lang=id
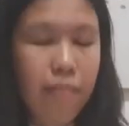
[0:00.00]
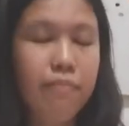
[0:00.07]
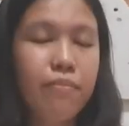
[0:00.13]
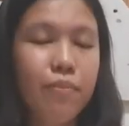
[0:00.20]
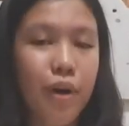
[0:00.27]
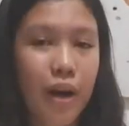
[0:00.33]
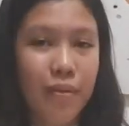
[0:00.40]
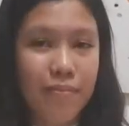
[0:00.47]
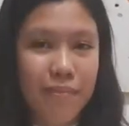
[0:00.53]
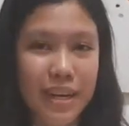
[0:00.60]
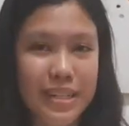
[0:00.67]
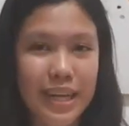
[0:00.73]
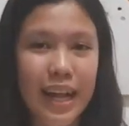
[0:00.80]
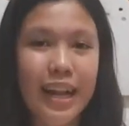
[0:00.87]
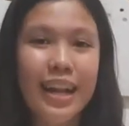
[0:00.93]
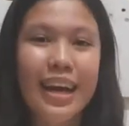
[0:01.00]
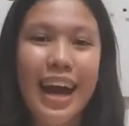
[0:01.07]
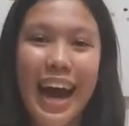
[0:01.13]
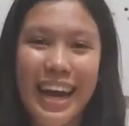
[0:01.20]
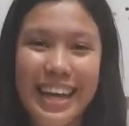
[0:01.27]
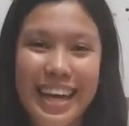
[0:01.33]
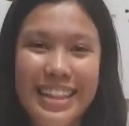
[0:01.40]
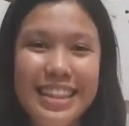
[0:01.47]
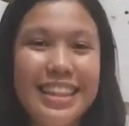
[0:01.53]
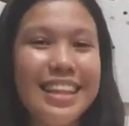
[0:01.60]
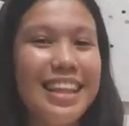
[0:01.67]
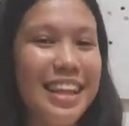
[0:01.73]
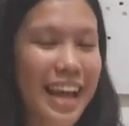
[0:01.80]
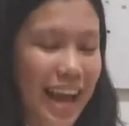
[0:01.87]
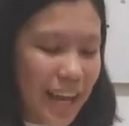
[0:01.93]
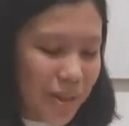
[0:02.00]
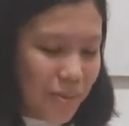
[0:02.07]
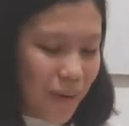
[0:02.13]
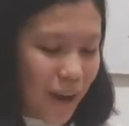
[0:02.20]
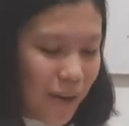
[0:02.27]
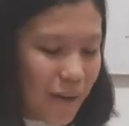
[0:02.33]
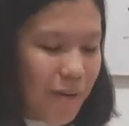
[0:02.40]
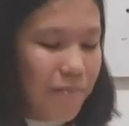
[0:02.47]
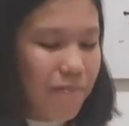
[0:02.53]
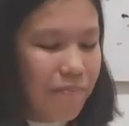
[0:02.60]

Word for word: bukan pasal ayat ayat walau